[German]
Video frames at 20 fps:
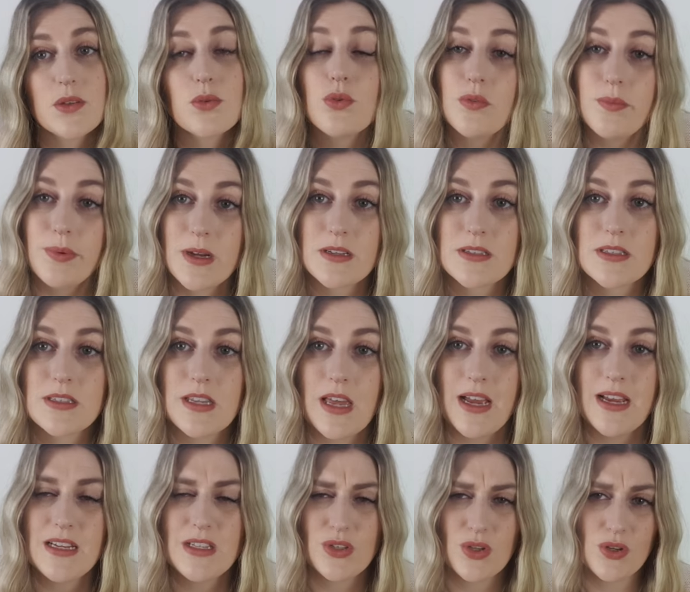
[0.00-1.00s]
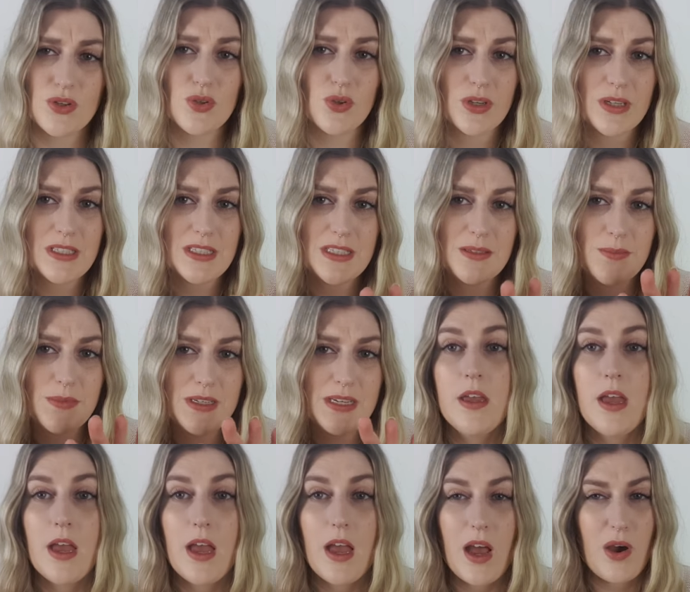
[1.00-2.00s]
und du packst es ein, sondern so richtig mit
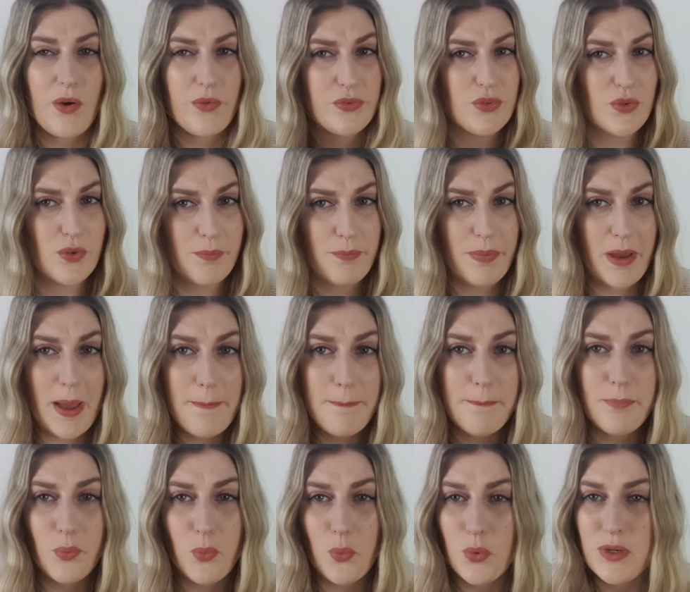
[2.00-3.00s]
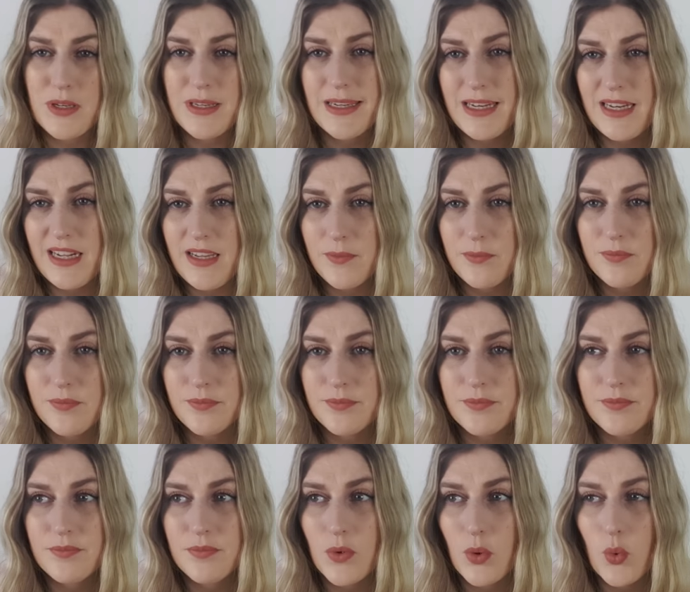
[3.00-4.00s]
auf so einen Pappboden
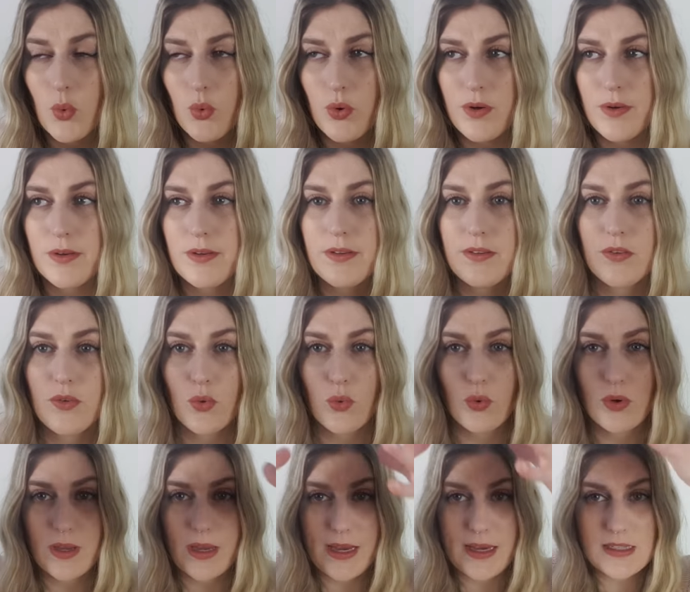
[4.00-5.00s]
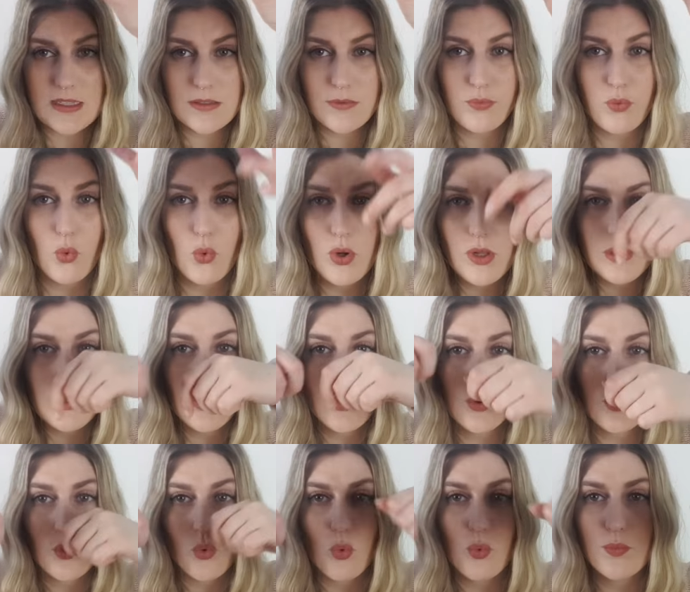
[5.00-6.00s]
kleben und so krasse Folie
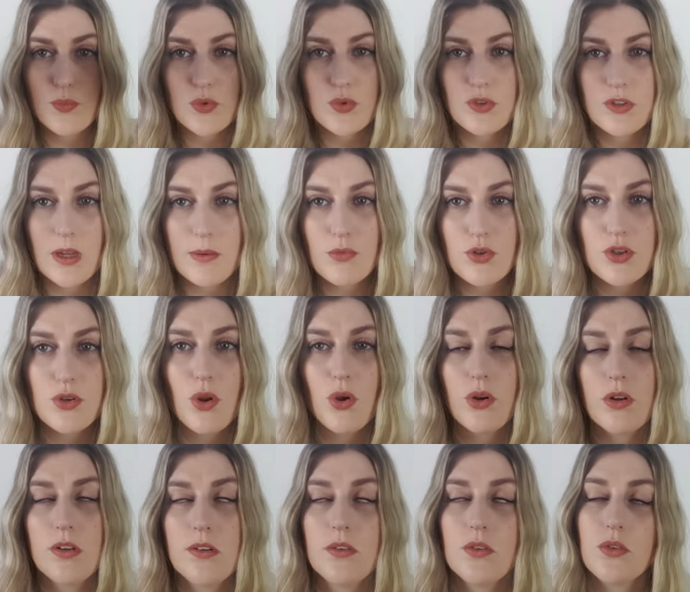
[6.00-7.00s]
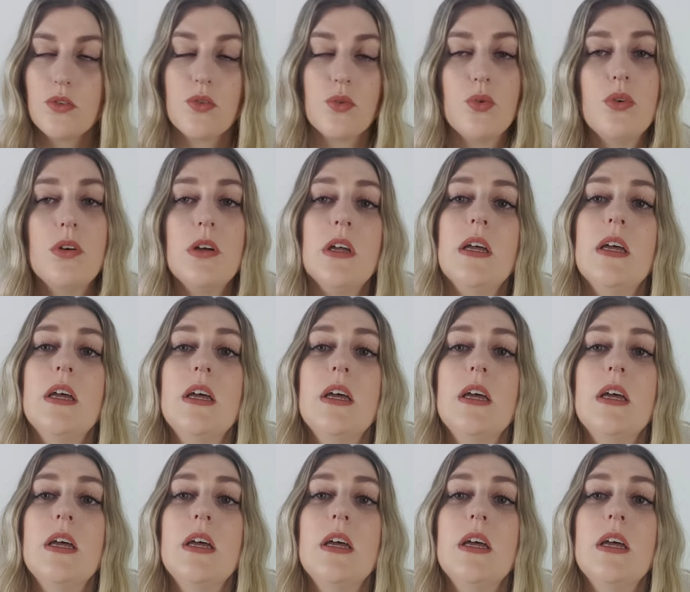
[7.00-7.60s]
und oben zusammenschnörkeln und so.